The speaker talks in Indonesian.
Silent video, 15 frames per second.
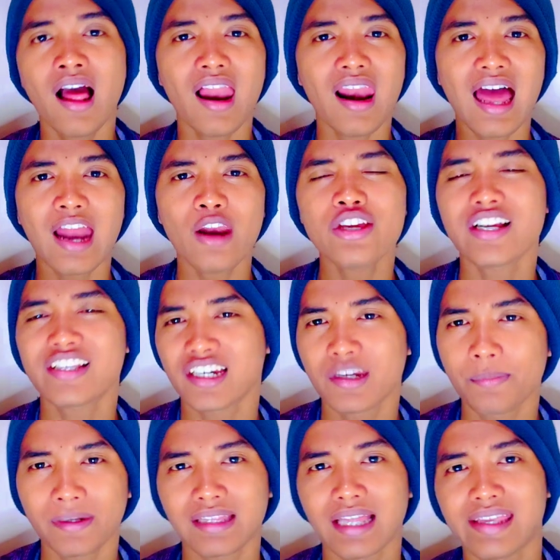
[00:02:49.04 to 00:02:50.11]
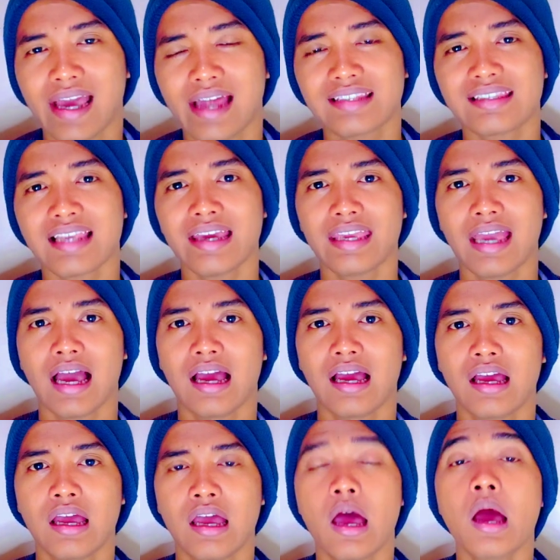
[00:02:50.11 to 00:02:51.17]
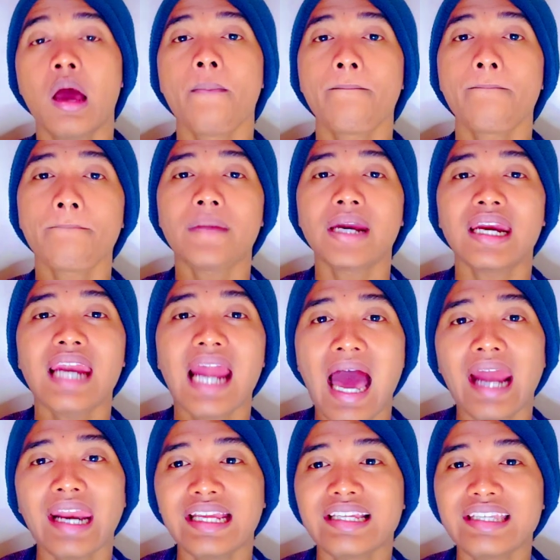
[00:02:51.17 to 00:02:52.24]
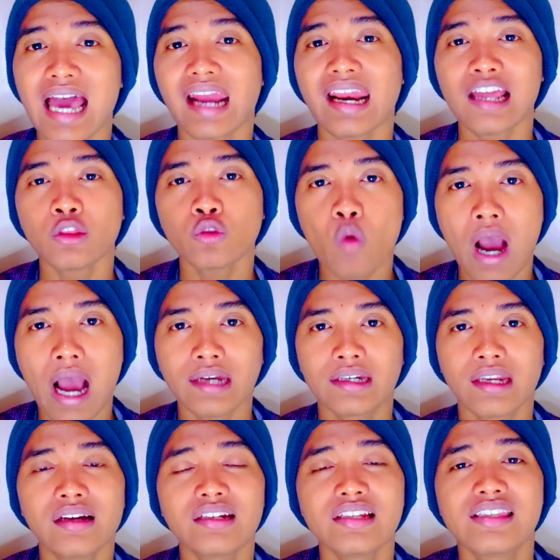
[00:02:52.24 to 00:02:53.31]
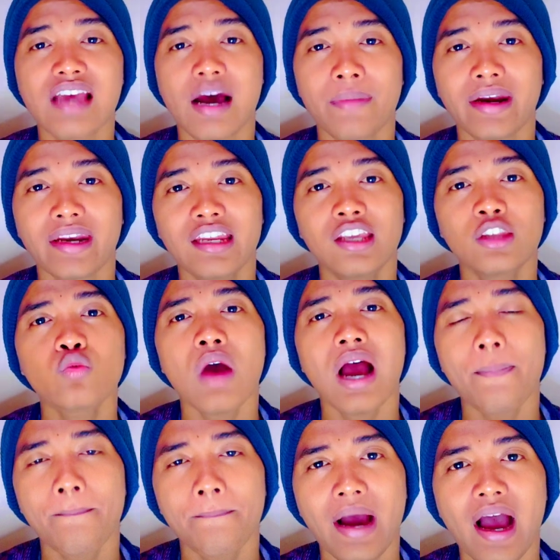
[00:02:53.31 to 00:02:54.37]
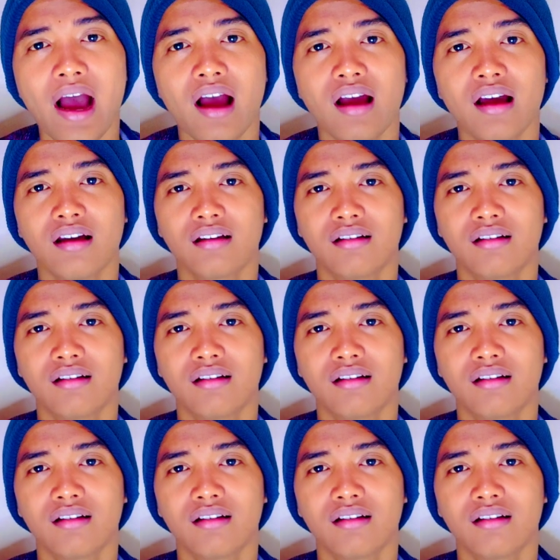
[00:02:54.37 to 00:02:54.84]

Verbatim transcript: Lalu yang jadi pertanyaan saya, menariknya Ratu Adil di zaman ini itu apa?